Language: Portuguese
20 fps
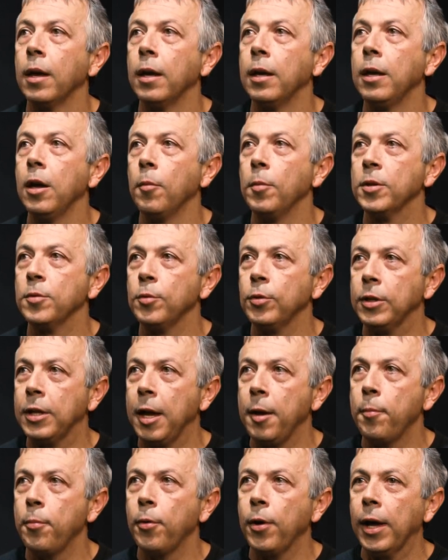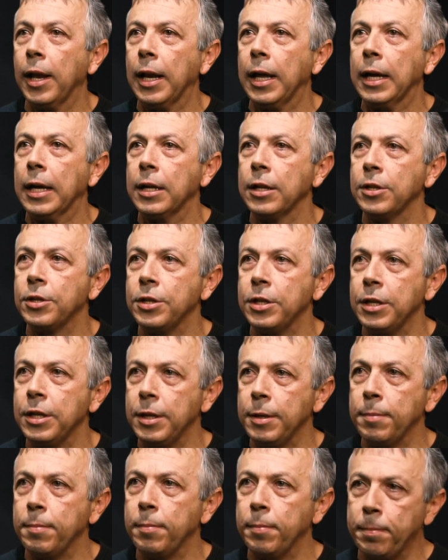e ao mesmo tempo ela
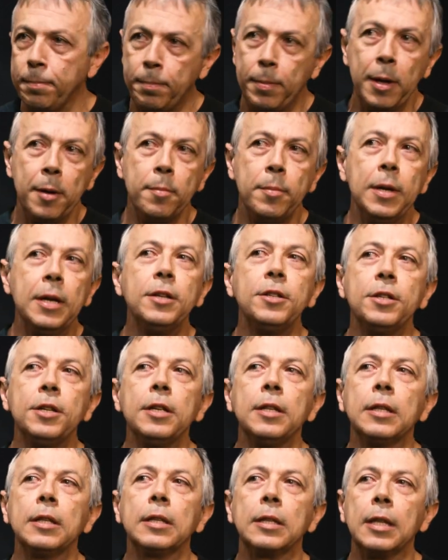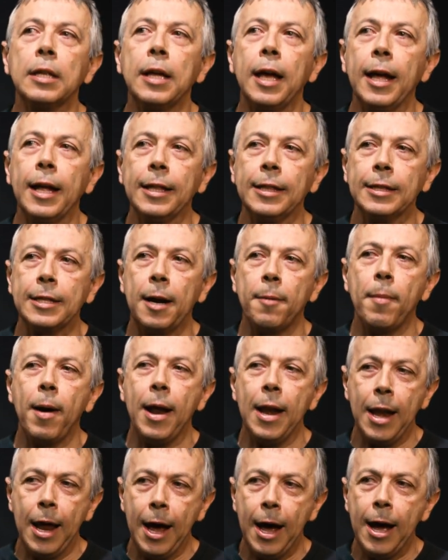te permite é,
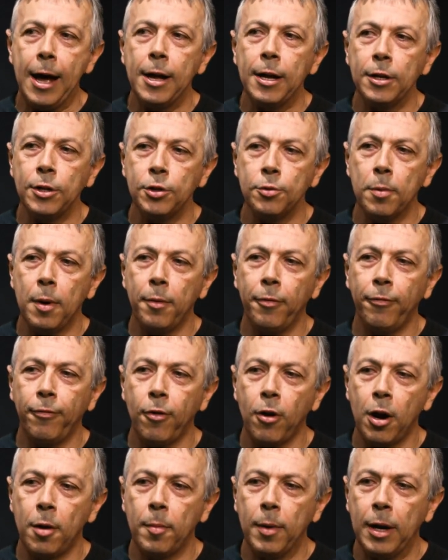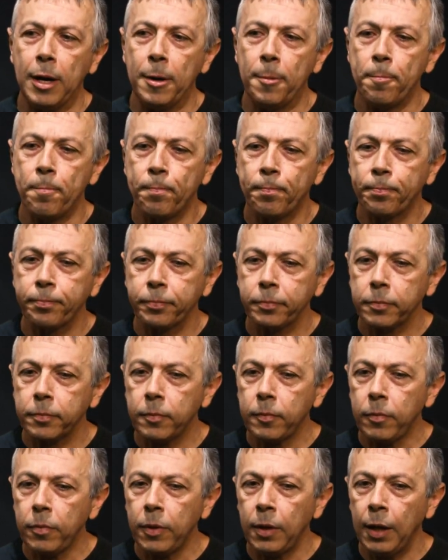trabalhar de uma forma
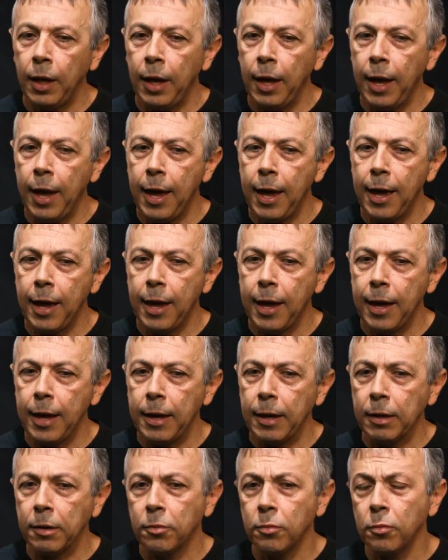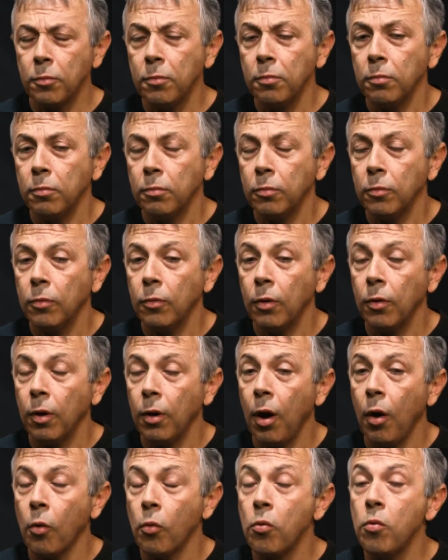é, um,
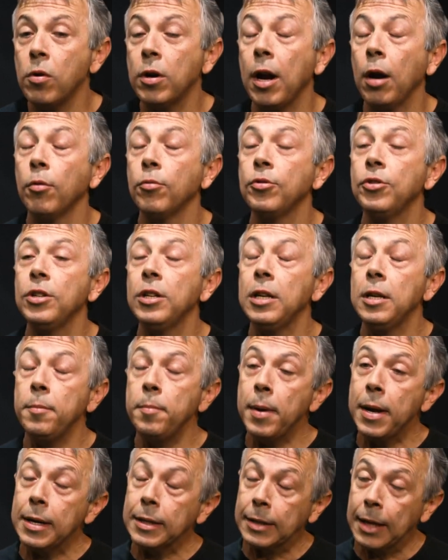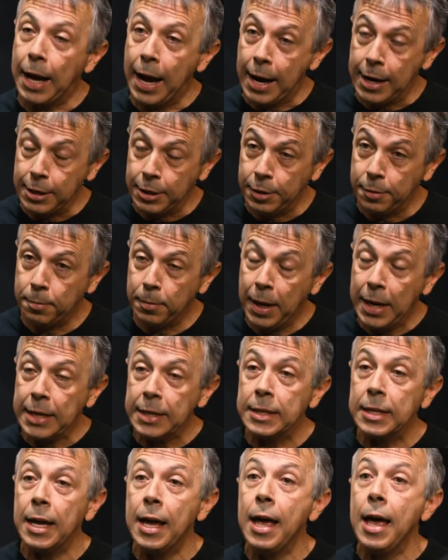algum grau de liberdade
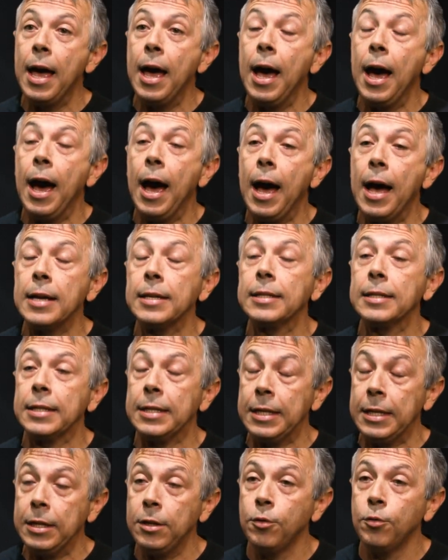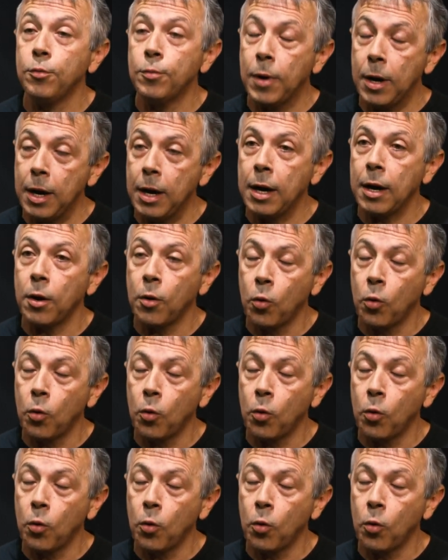mas há sim uma